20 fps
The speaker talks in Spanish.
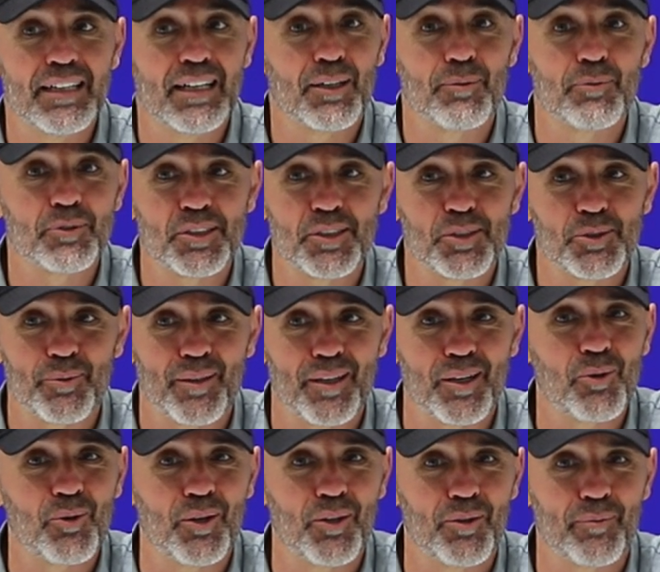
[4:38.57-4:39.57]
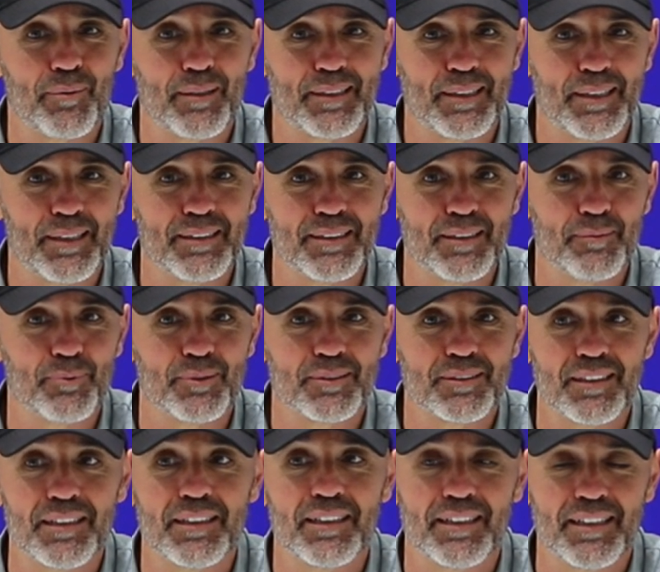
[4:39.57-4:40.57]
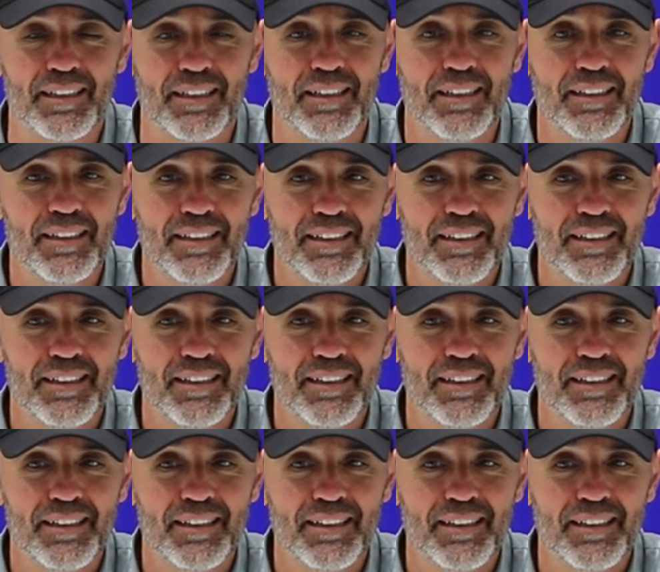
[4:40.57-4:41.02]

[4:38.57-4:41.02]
era como si se estuvieran jugando prácticamente pues eh,